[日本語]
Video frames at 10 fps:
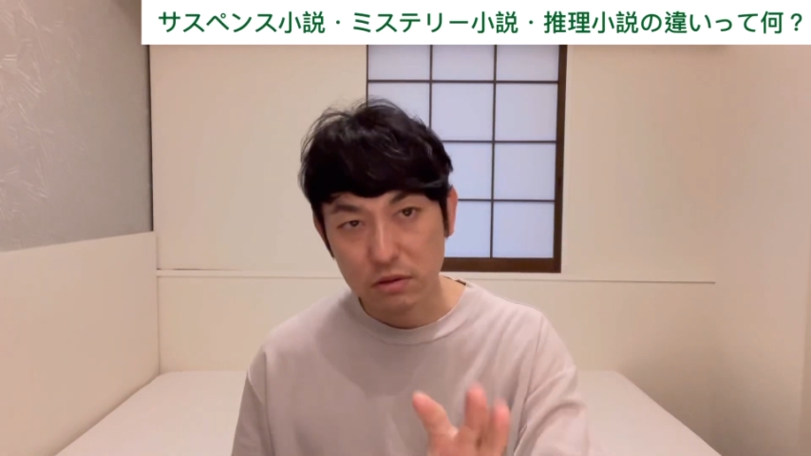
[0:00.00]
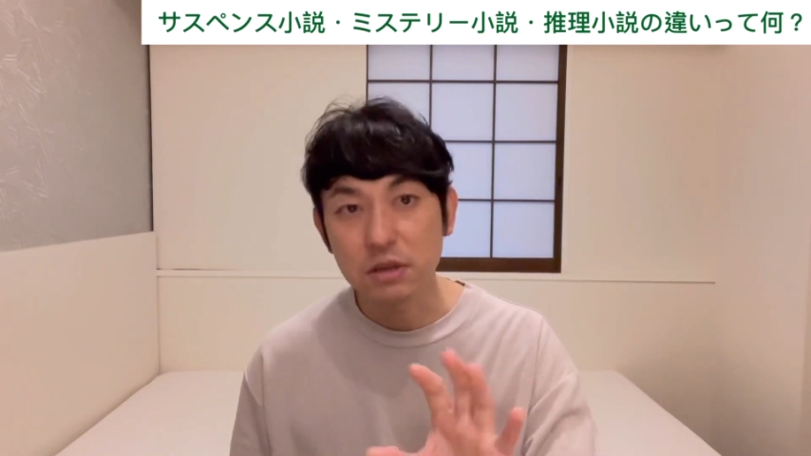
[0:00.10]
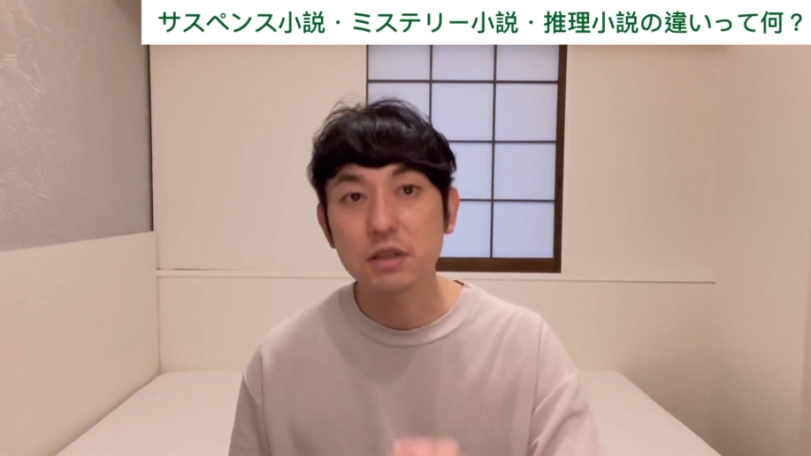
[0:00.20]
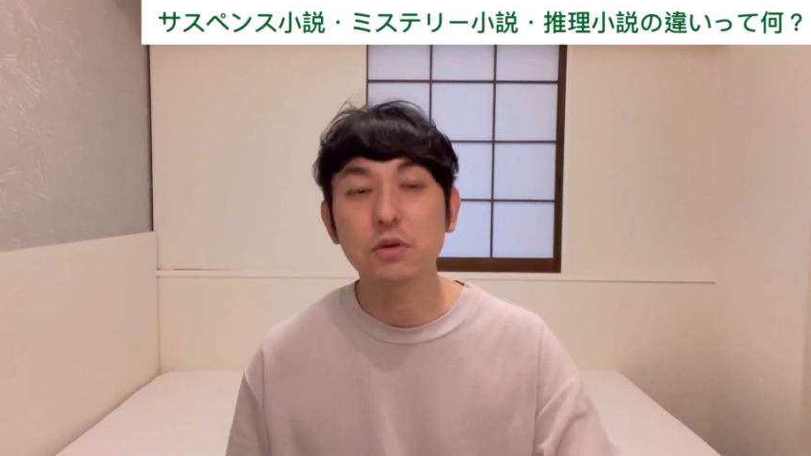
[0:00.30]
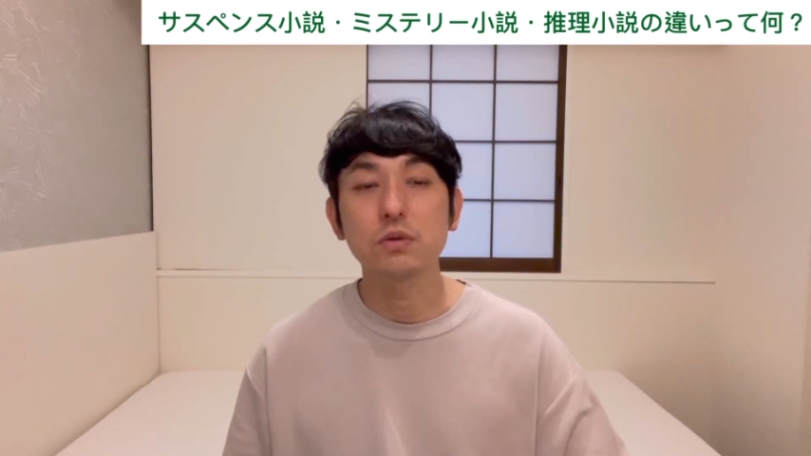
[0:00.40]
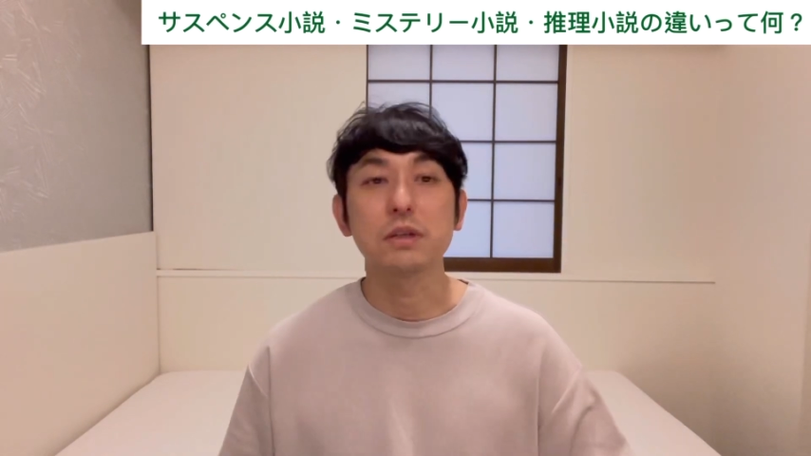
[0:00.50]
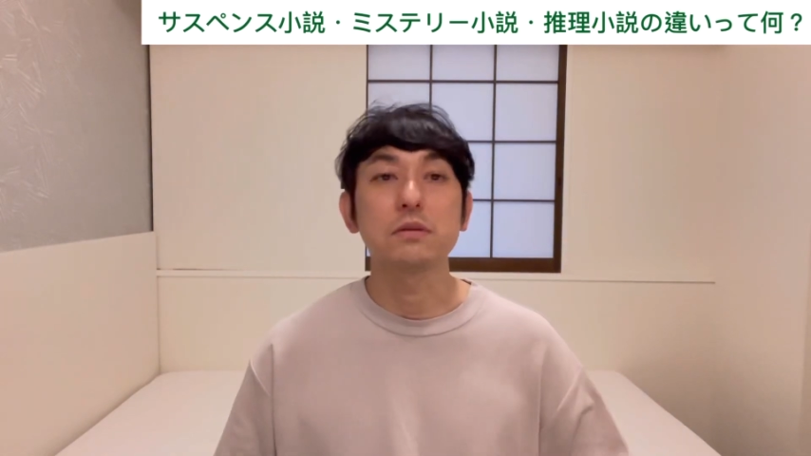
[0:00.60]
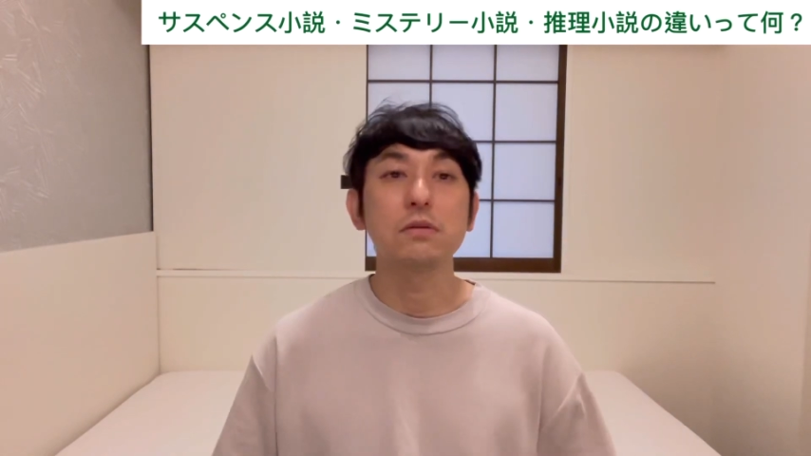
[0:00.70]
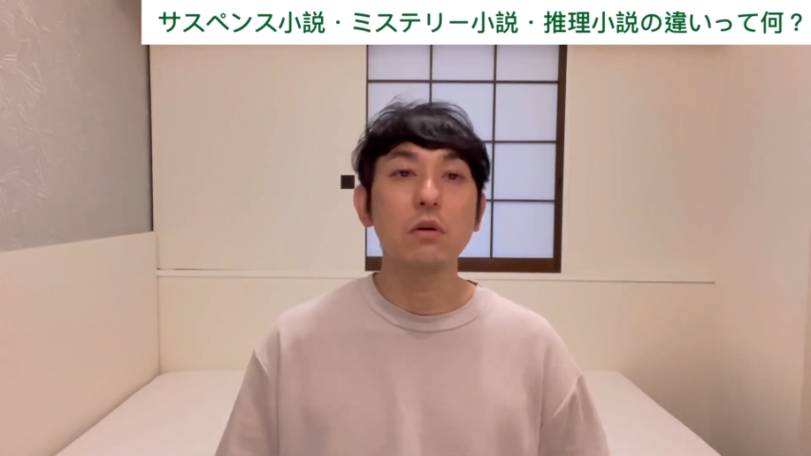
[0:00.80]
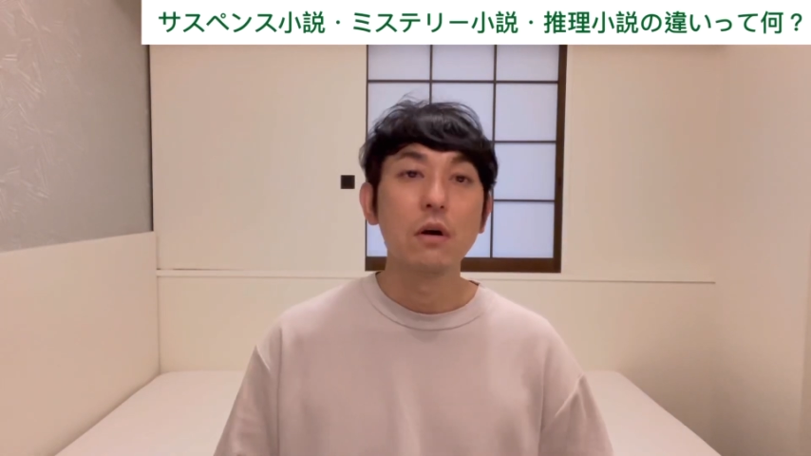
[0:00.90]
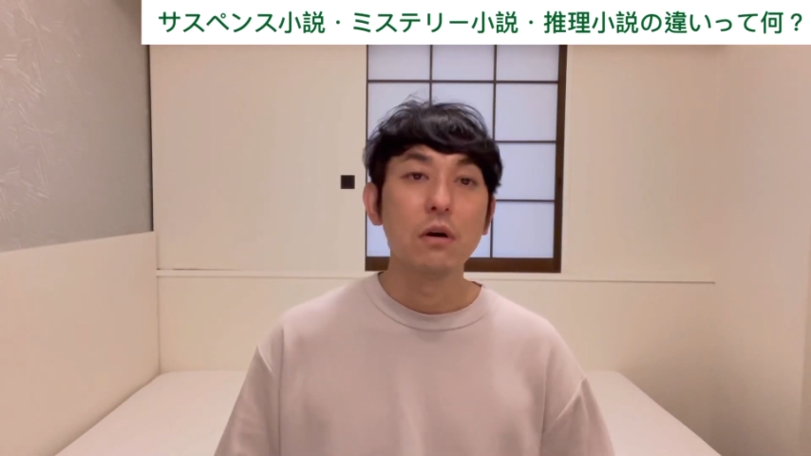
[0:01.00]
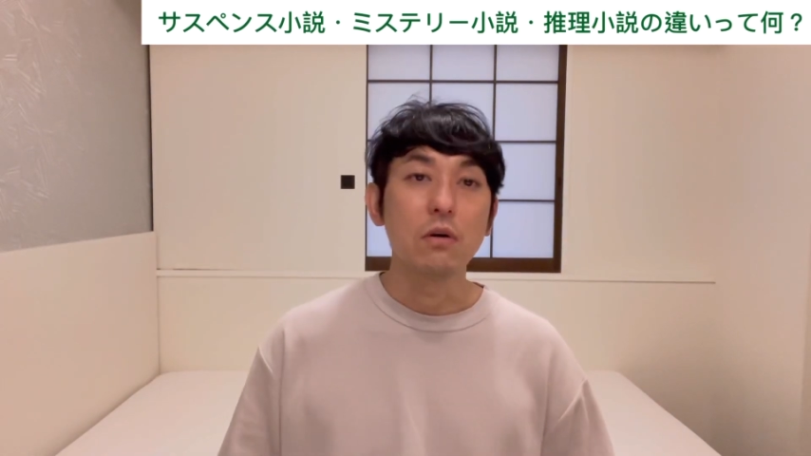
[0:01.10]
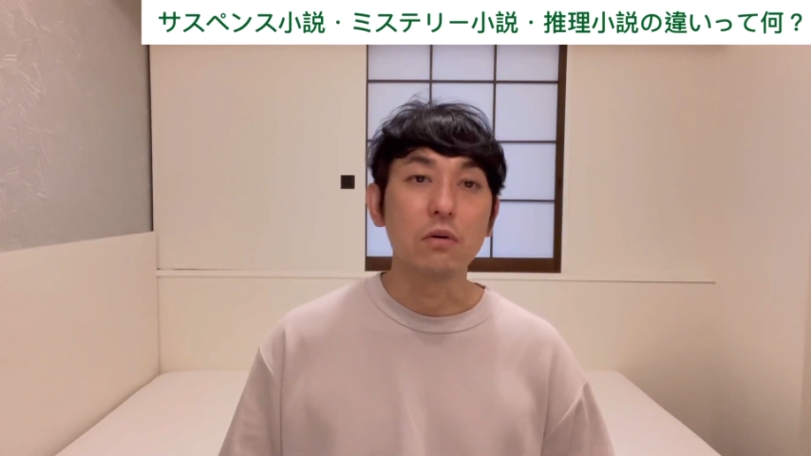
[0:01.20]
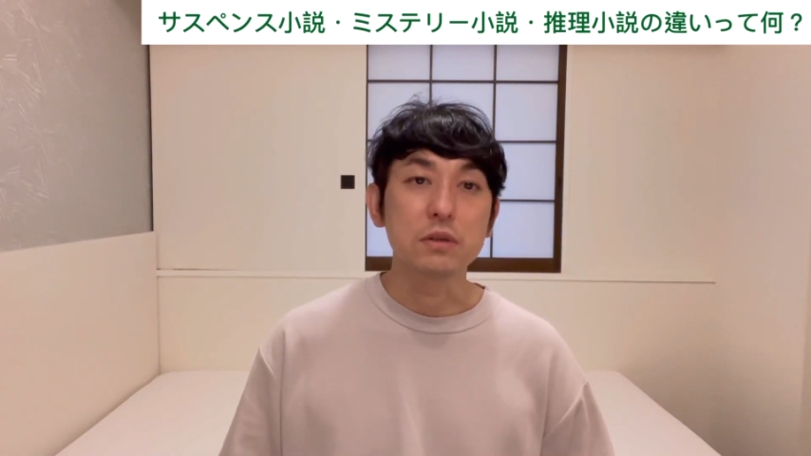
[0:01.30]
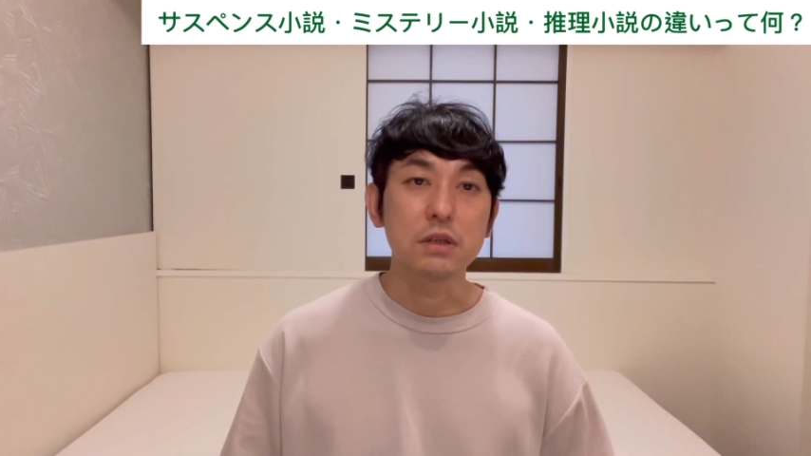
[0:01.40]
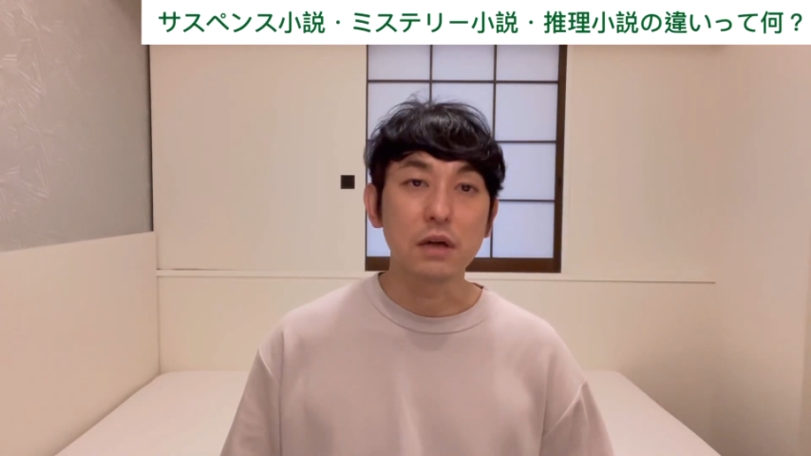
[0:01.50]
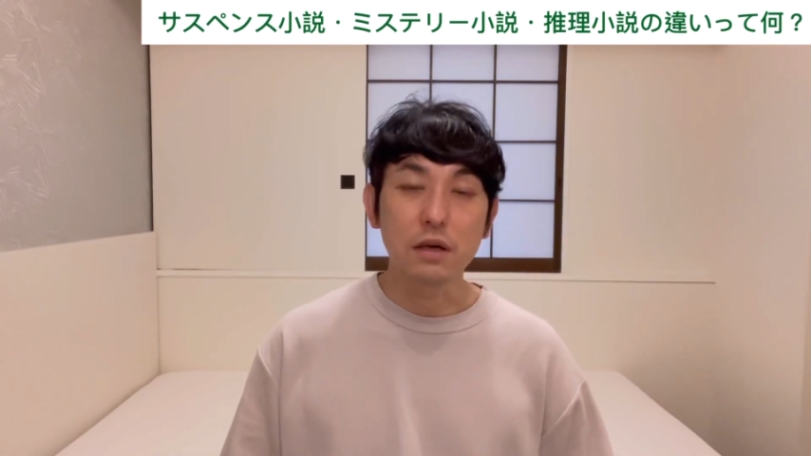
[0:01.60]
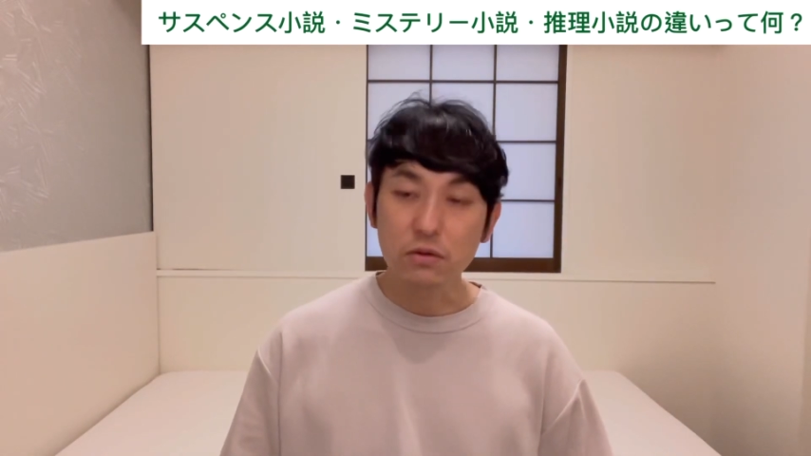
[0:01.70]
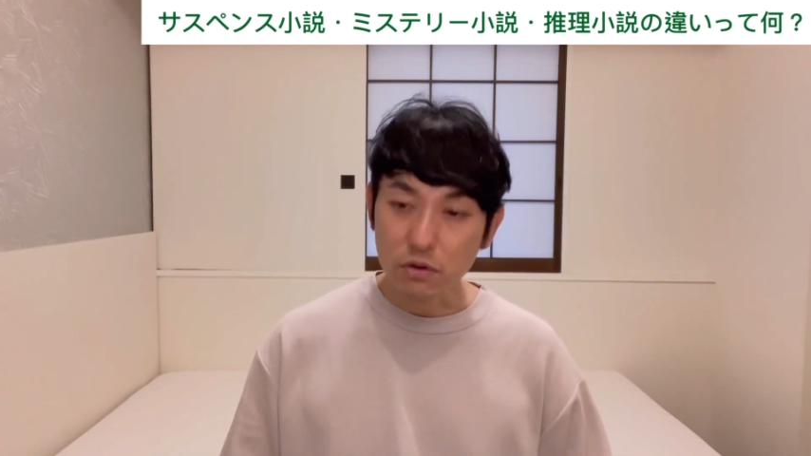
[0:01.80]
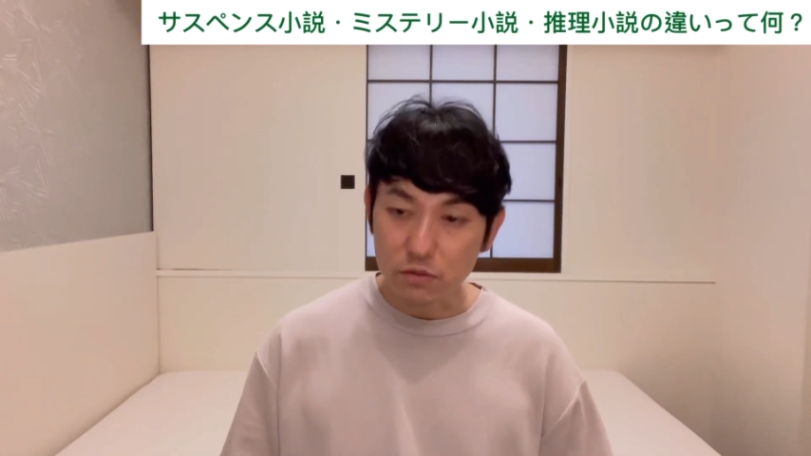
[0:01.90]
推理小説の
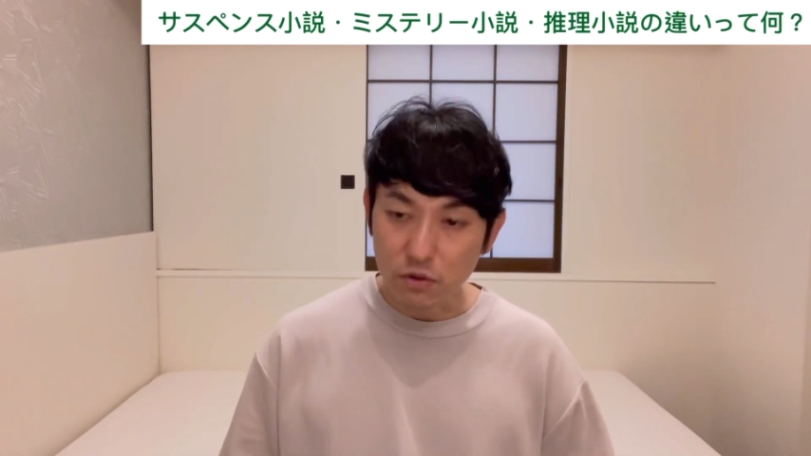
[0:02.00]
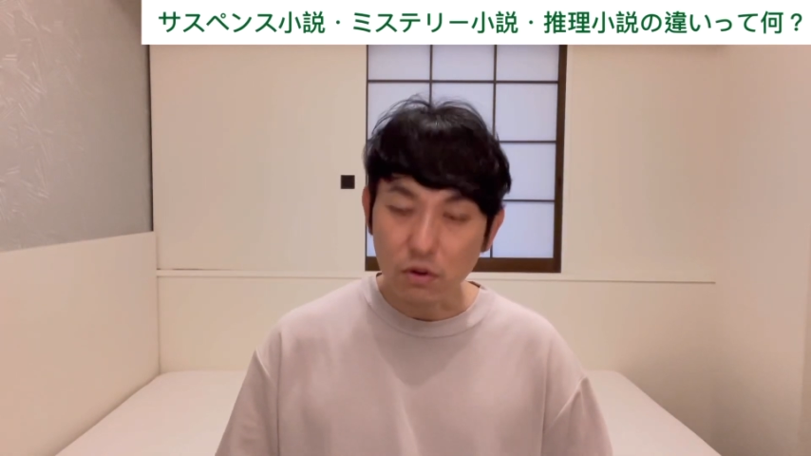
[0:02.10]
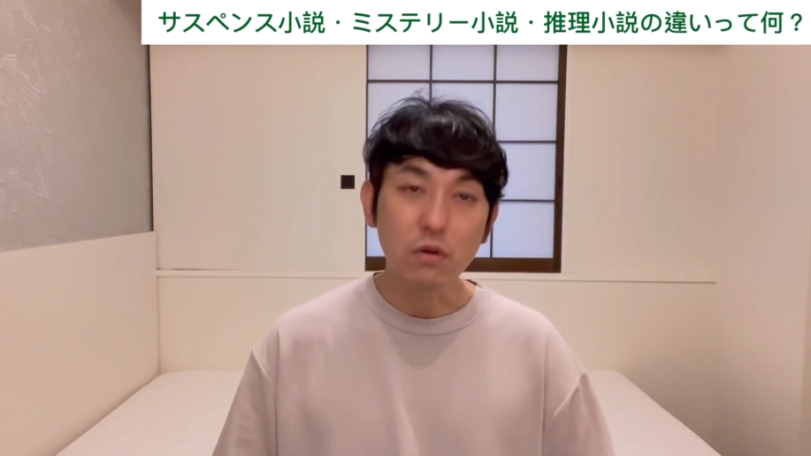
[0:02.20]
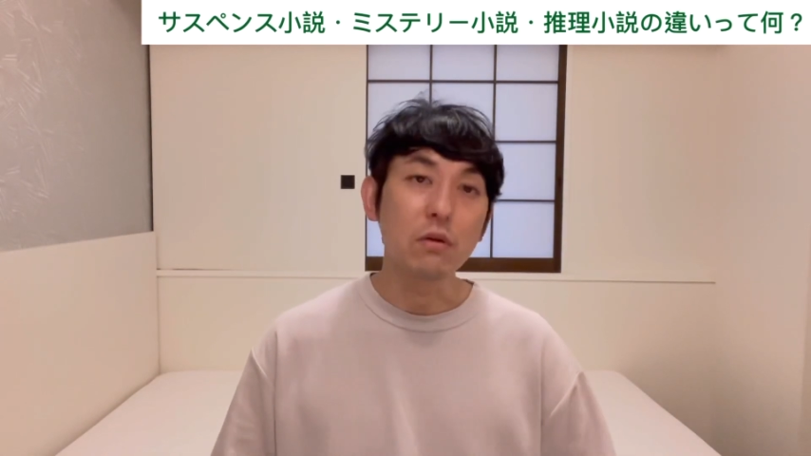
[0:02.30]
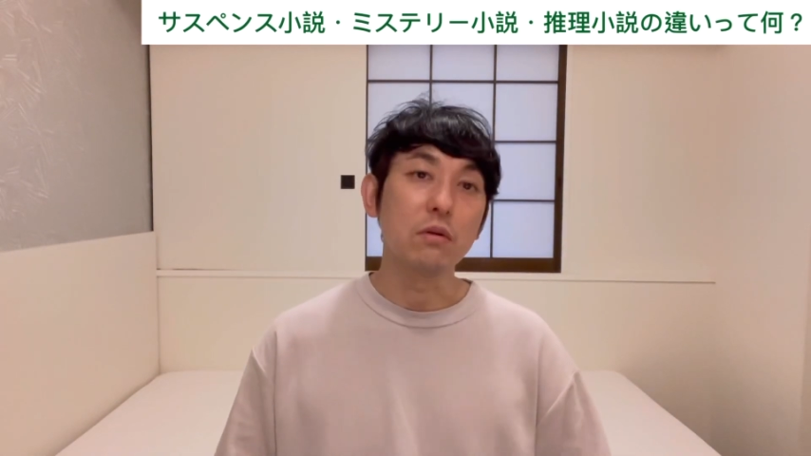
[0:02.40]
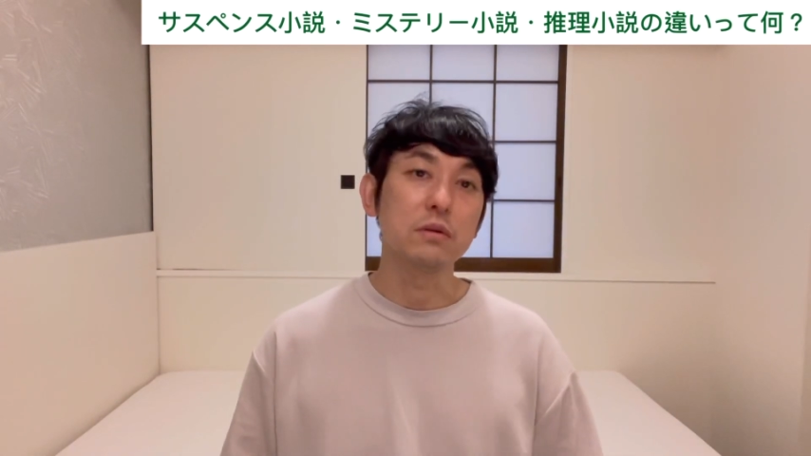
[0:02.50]
違いというもの